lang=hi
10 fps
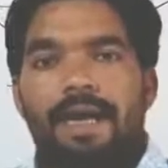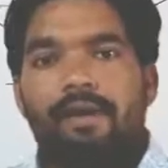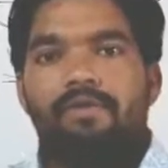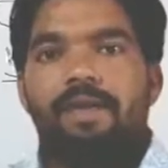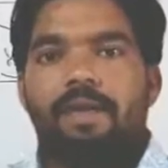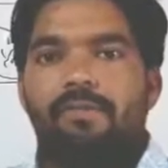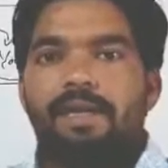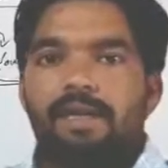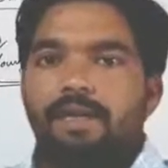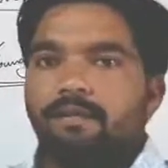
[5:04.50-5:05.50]
एक वीक के
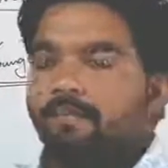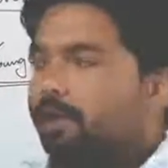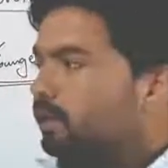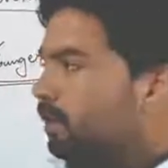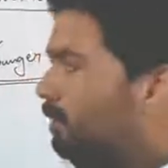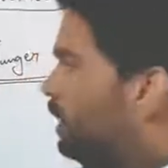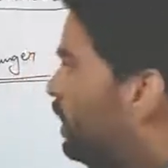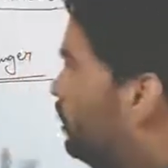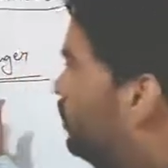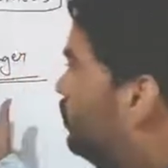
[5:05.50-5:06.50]
बाद आते हैं फिर जब ही
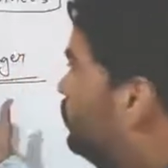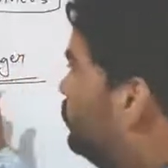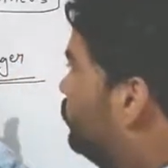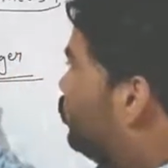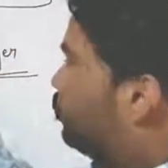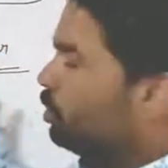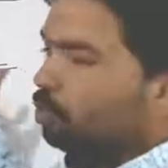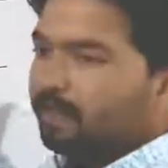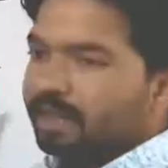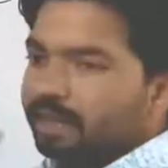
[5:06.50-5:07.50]
एक कुछ
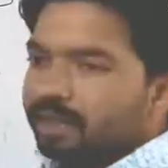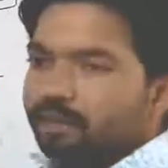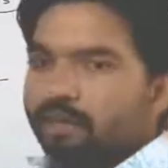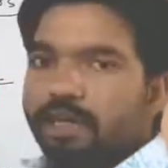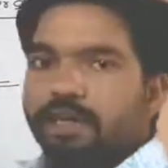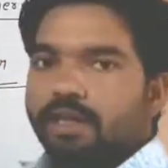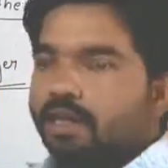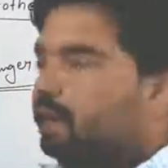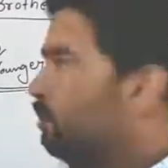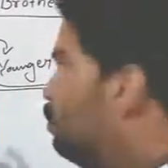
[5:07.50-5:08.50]
दिनों बाद आते हैं तो देखते हैं कि ये